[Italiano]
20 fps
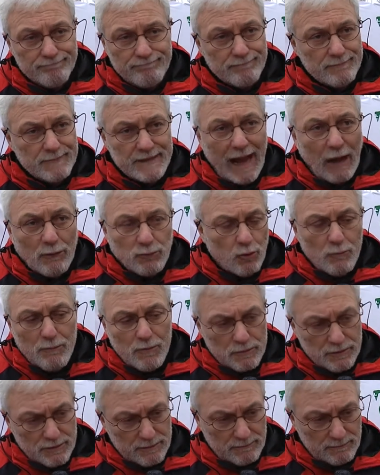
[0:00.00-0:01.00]
gli
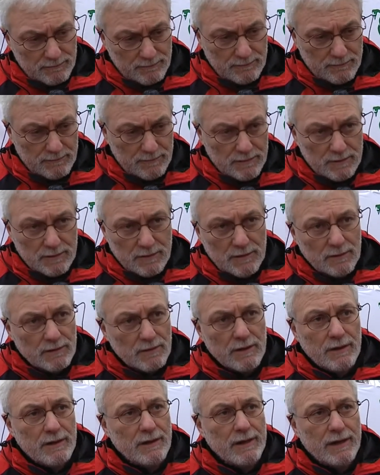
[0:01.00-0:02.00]
autobus,
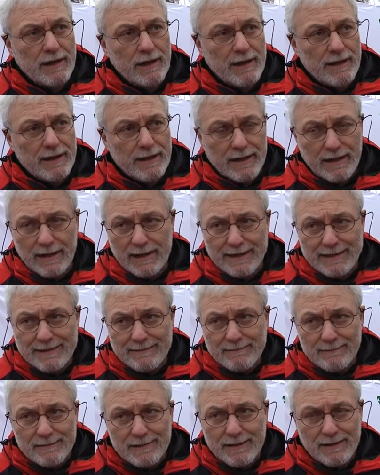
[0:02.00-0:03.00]

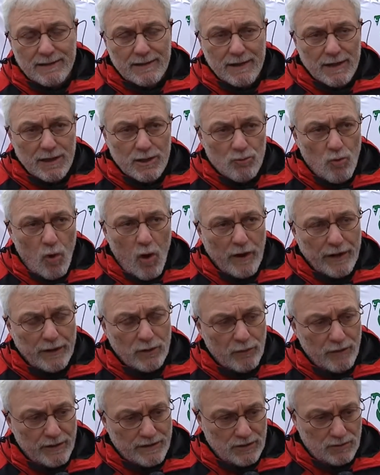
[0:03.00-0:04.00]
i luoghi
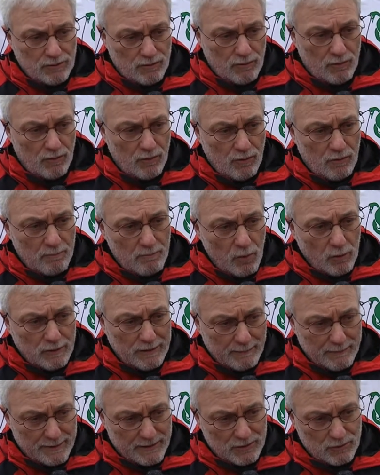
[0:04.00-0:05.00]
dove ci sono
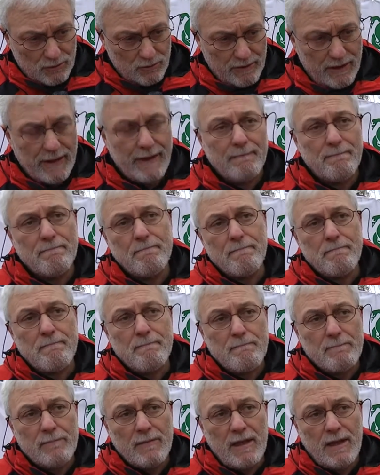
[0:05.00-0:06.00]
molte persone
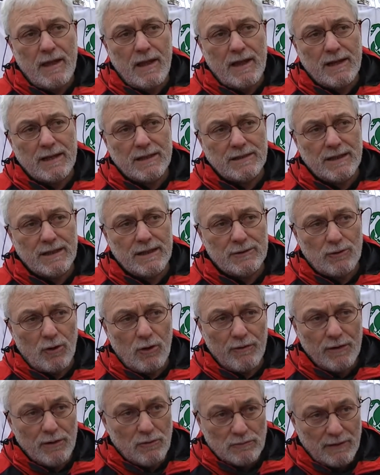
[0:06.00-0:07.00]
eh, che si
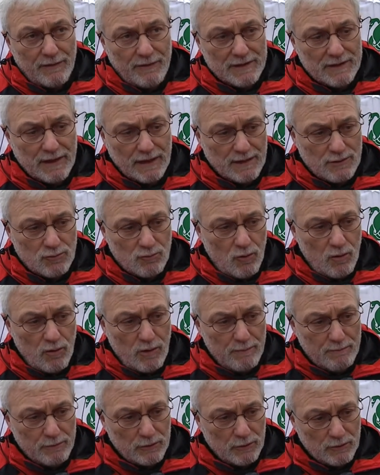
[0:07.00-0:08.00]
ritrovano davanti alle
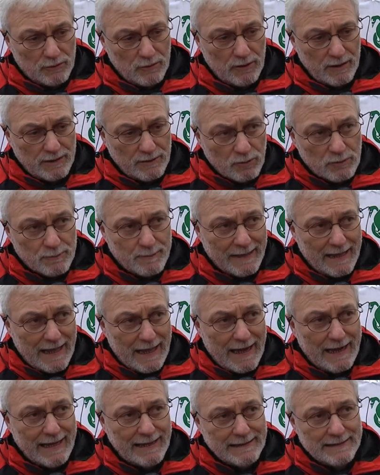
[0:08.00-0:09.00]
scuole piuttosto che in
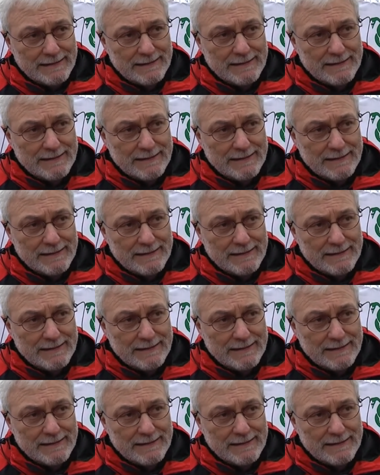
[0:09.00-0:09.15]
ospedale,